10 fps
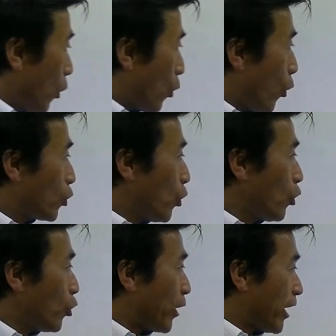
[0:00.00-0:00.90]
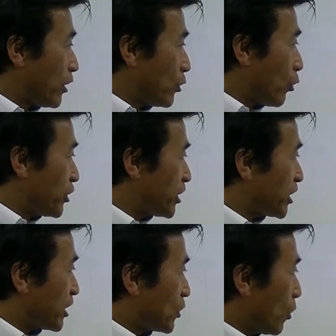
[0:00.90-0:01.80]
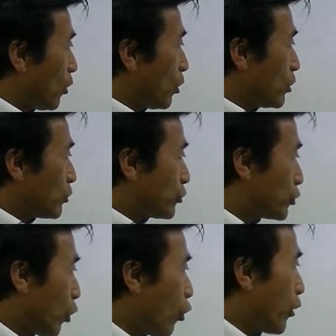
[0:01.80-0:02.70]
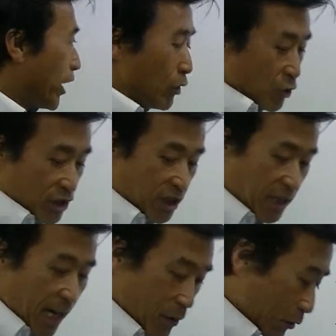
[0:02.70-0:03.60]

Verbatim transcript: 五動円の意識と不動円の意識があ